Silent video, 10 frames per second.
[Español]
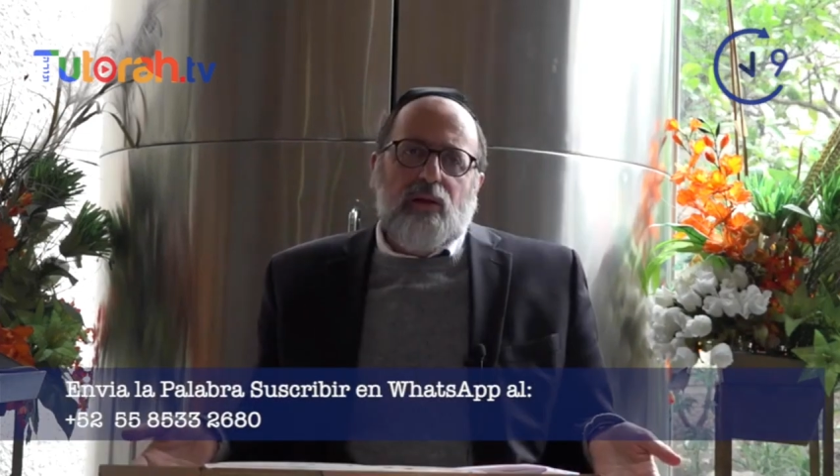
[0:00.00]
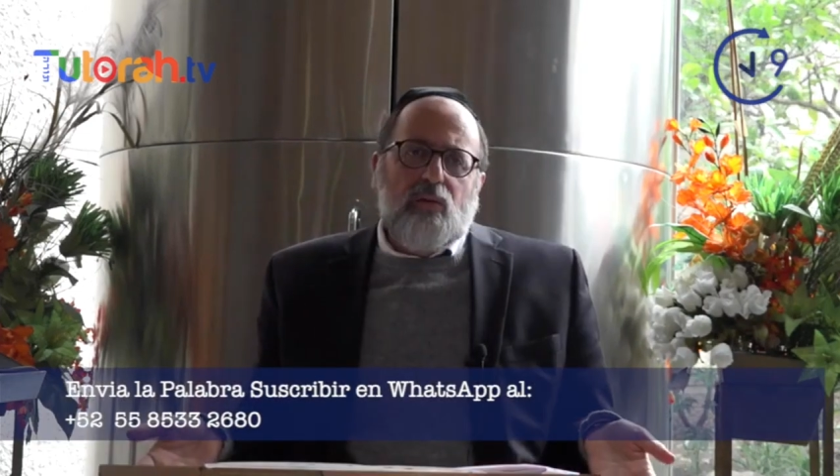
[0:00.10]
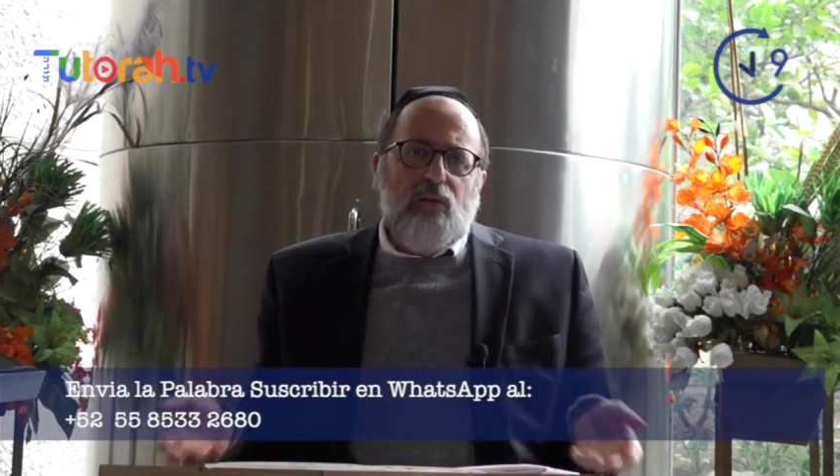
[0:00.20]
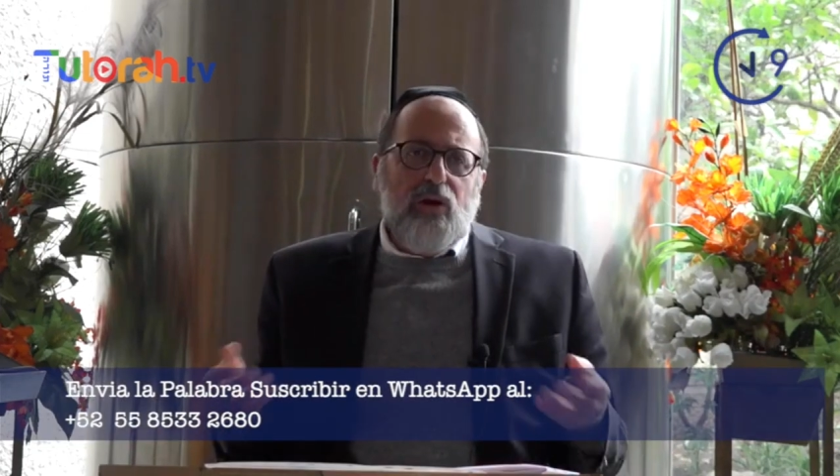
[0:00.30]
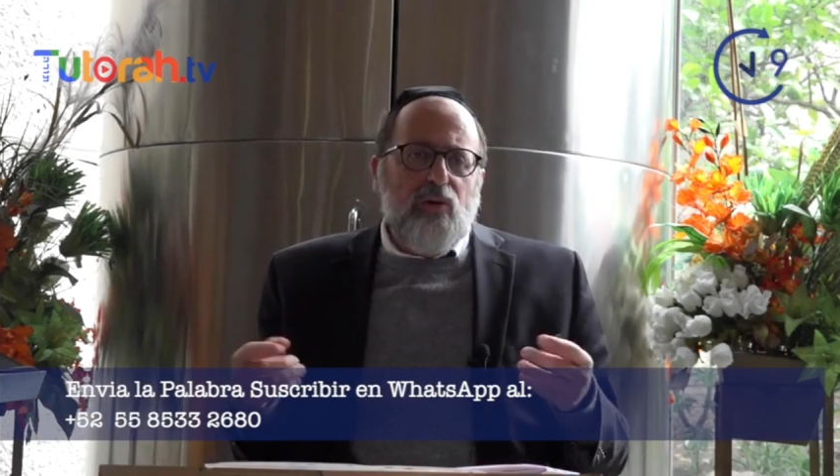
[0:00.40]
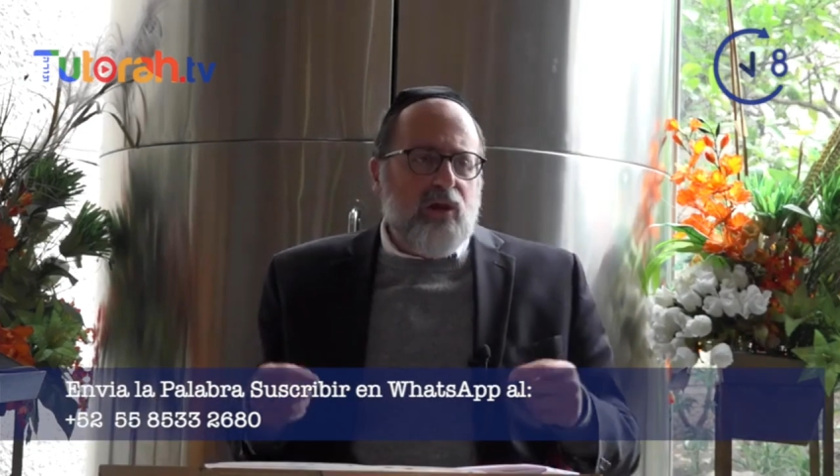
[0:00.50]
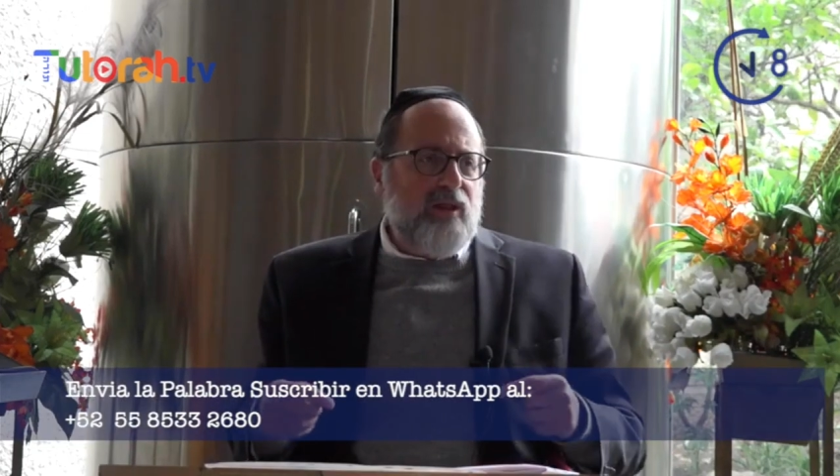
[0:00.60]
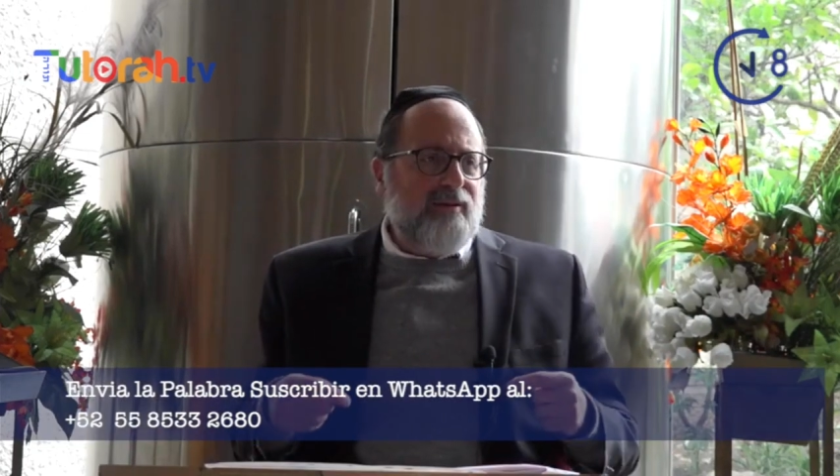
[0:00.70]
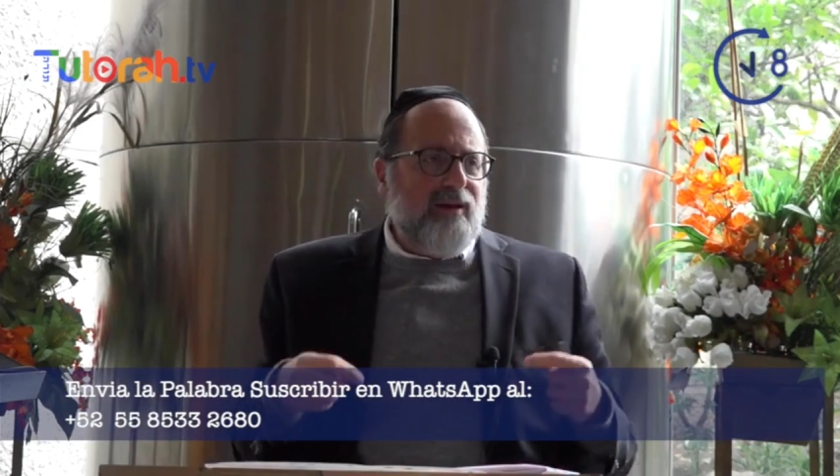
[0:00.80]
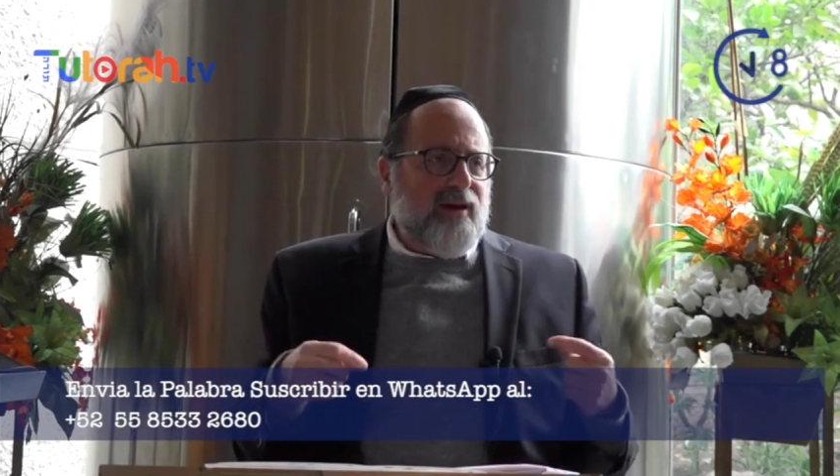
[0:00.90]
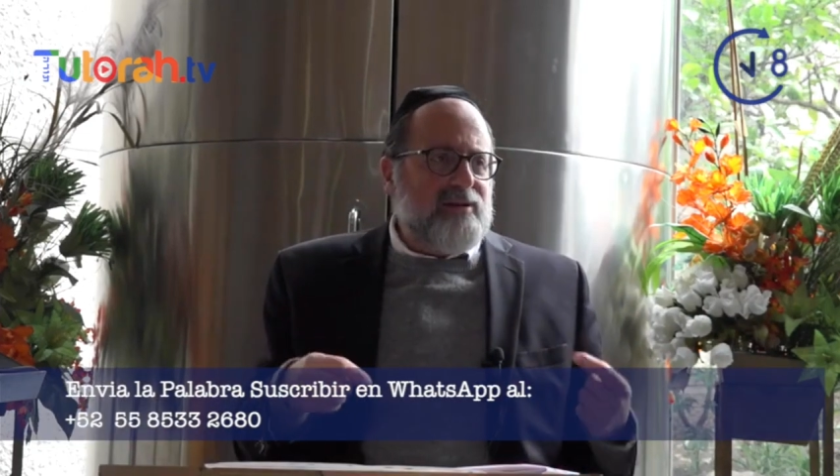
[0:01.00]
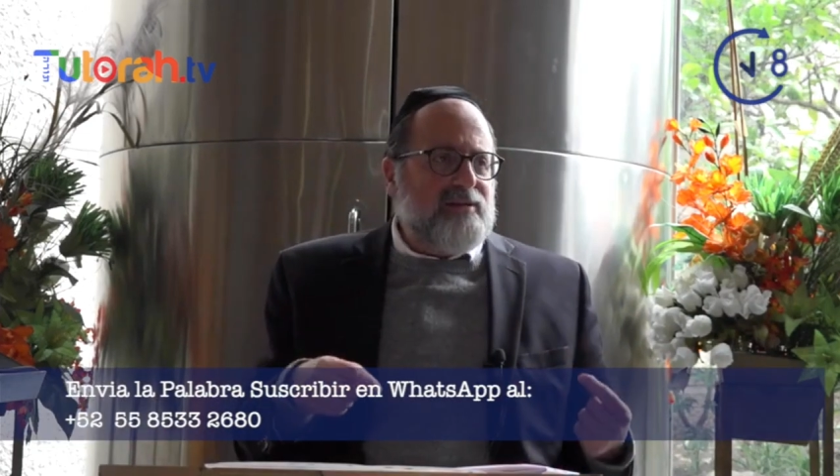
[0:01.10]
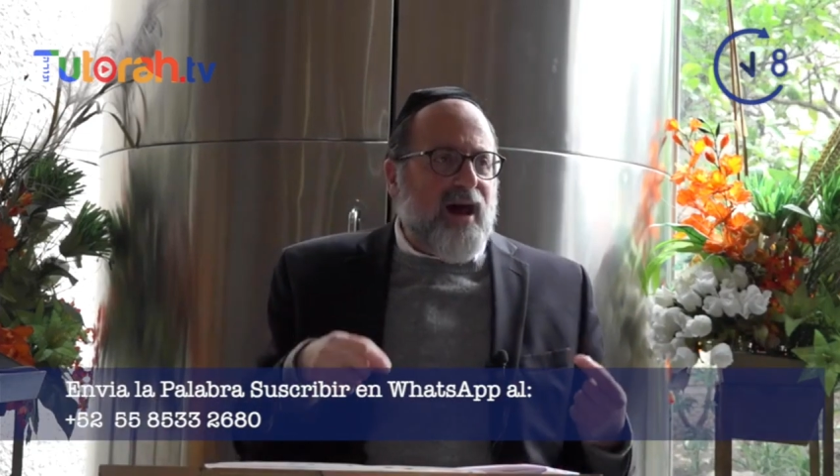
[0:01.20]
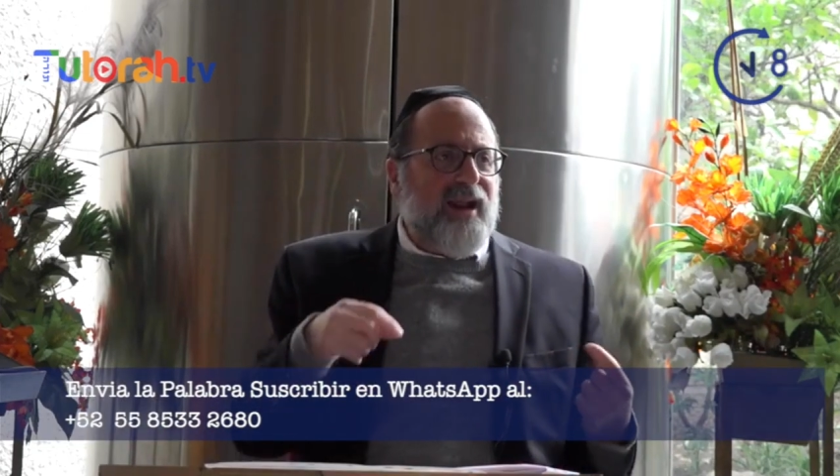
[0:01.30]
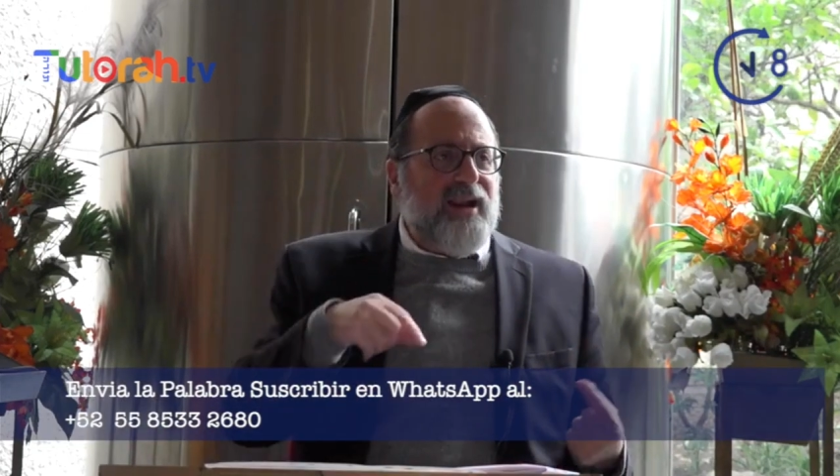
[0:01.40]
Un yudí tiene que estar en